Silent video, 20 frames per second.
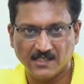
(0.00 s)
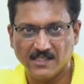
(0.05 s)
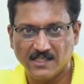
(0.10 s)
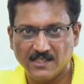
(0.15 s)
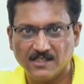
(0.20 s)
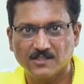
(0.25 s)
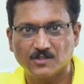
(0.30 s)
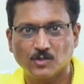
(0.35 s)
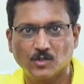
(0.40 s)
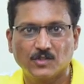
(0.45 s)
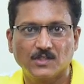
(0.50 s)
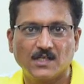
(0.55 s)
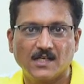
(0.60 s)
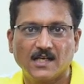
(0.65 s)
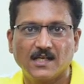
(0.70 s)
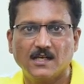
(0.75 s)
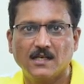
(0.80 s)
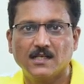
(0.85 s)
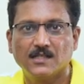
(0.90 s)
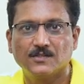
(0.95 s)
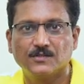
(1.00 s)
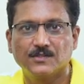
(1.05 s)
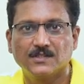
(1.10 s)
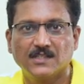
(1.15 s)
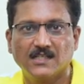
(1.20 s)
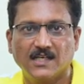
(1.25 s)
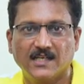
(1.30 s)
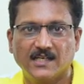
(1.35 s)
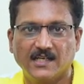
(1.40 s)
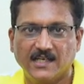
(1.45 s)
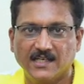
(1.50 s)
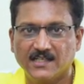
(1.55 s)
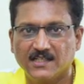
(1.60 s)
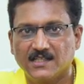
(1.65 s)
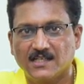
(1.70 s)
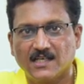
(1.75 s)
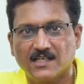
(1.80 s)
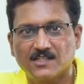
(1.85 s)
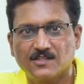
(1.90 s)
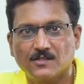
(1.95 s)
ఈయన తొందరగా వెళ్ళేది ఉంది
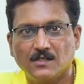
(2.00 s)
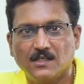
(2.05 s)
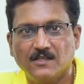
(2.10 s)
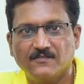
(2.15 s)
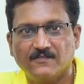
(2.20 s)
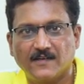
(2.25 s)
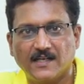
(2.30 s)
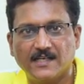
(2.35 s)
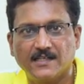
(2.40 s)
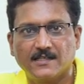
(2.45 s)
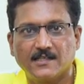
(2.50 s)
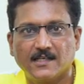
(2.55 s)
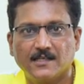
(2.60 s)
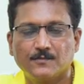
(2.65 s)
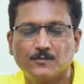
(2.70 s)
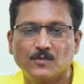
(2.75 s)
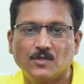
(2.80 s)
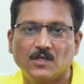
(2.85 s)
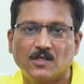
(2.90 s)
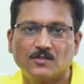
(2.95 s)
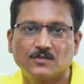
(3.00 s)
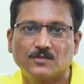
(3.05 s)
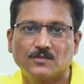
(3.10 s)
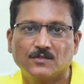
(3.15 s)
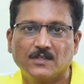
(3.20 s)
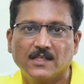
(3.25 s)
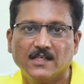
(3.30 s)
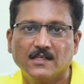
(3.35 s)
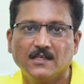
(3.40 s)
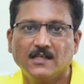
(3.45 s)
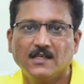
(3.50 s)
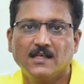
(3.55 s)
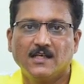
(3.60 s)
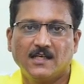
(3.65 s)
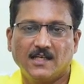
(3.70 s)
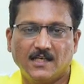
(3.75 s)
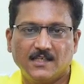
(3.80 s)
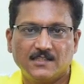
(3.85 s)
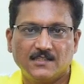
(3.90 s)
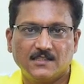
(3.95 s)
ఆయనకి యాక్చువల్లీ ఫ్లైట్ టైం కూడా అవుతుండే
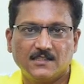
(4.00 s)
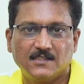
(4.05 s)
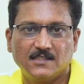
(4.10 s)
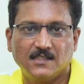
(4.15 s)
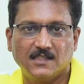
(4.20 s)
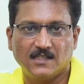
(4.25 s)
అయితే